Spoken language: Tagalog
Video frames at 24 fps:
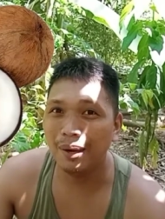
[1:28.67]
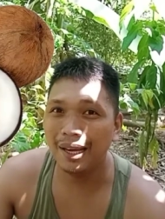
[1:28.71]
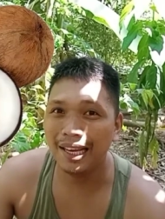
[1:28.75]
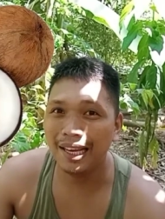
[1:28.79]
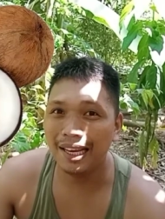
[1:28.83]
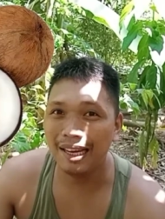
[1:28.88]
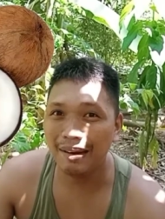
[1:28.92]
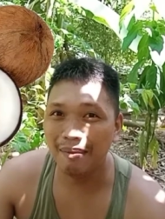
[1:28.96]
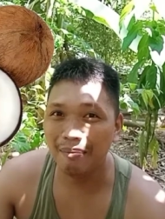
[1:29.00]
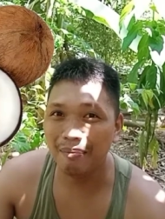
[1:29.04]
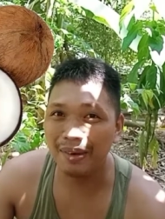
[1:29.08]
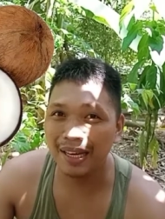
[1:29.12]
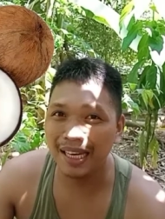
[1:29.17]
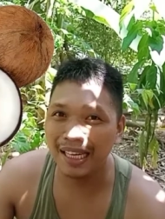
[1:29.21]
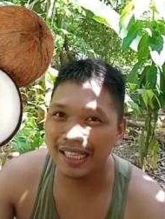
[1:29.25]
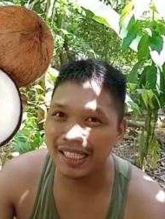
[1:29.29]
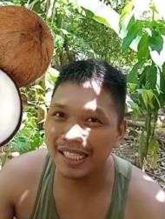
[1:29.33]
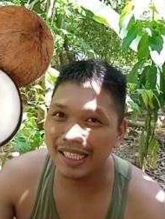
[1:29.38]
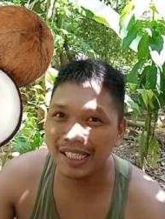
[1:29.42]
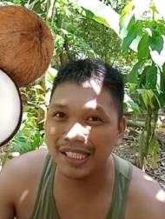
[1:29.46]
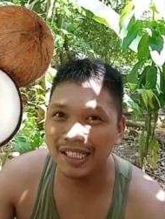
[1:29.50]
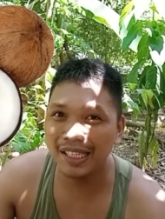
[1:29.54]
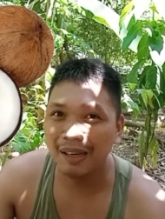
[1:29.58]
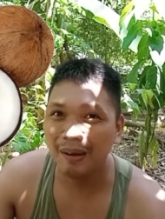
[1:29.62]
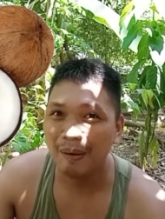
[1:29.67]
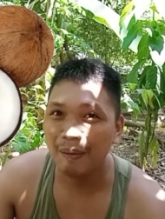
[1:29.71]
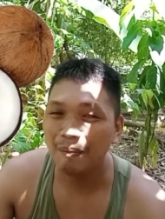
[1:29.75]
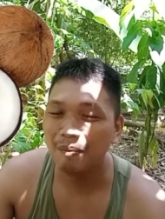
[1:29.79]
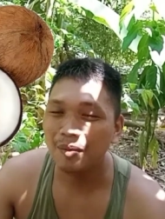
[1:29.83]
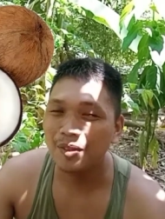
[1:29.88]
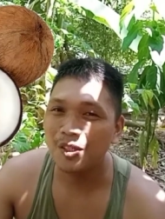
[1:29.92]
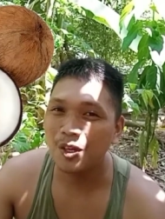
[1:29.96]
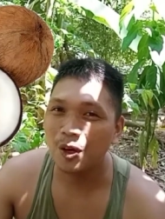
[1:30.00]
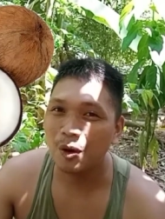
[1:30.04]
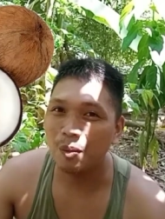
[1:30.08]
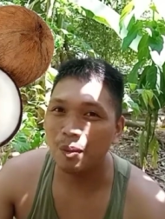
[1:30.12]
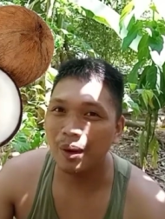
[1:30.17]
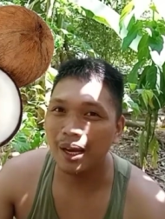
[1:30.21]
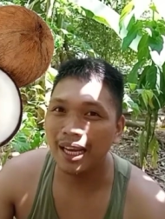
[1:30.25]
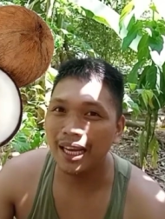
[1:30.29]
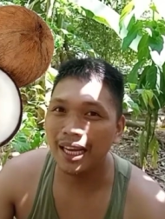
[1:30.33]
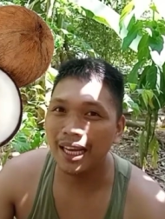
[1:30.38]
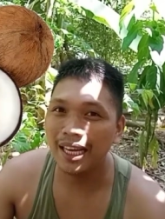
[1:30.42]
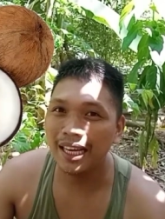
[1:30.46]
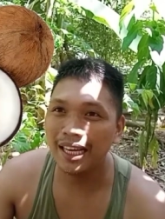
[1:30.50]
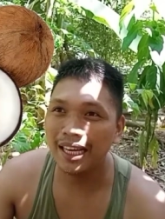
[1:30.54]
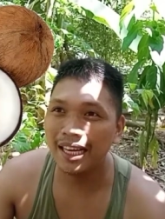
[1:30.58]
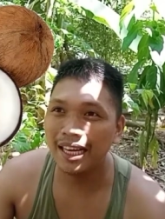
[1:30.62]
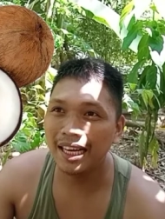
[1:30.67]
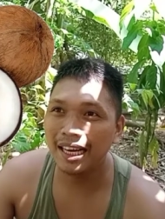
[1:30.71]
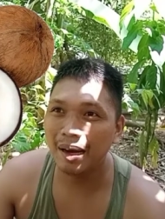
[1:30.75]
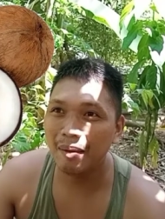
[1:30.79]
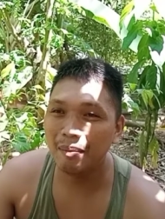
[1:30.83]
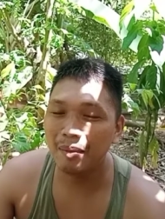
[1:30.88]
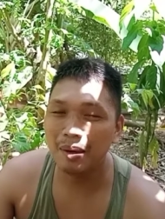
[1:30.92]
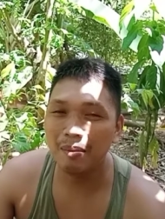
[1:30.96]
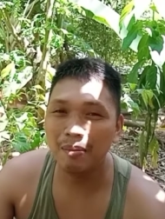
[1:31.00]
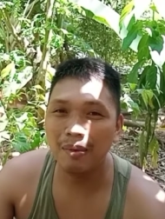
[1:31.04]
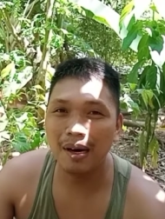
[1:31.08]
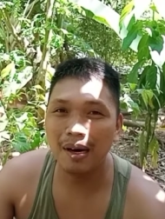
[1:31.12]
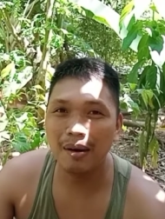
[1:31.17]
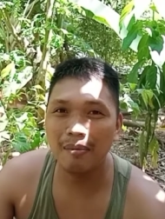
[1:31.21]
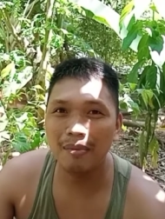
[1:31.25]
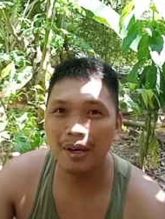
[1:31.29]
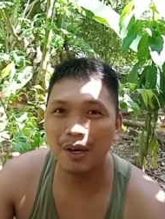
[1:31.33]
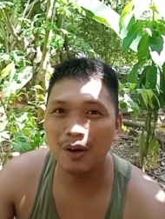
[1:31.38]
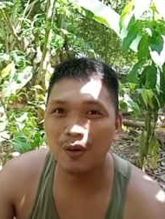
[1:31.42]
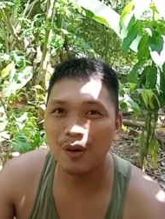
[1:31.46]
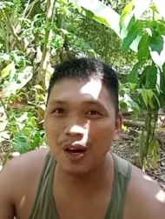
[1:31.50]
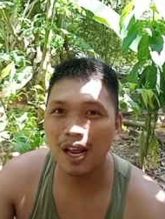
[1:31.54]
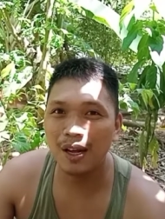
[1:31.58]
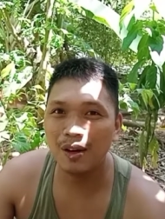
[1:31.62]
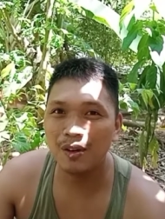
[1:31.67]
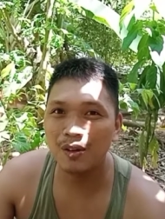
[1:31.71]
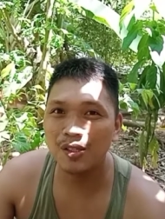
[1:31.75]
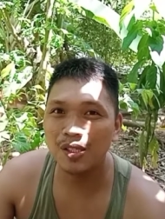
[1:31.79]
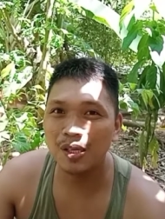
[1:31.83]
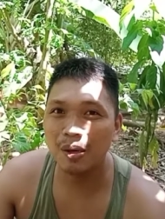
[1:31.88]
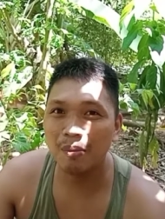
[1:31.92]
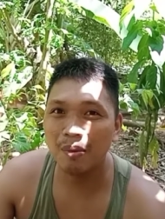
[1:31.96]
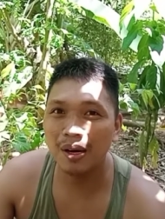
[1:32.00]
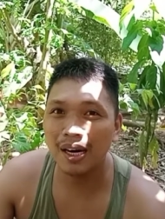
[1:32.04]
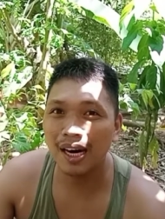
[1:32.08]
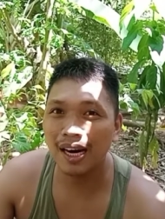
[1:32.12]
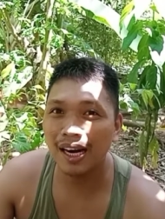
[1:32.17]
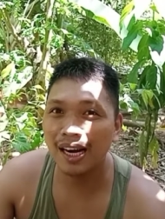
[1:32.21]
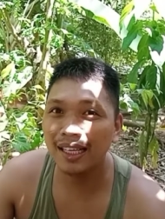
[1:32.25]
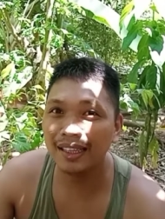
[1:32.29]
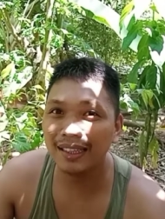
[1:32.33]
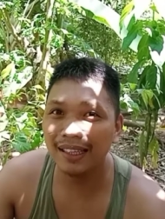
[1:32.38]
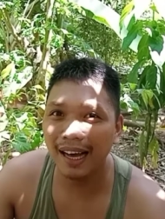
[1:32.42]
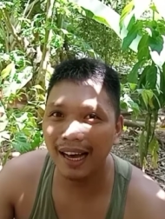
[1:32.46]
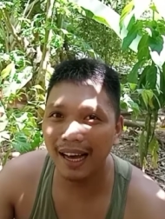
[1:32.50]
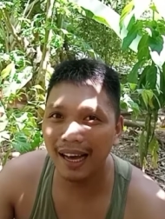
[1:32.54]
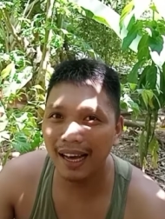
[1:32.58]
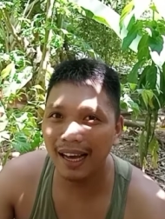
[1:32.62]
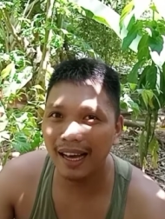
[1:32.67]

Philippines. So may hilig kaming mga Bicolano sa mga gata.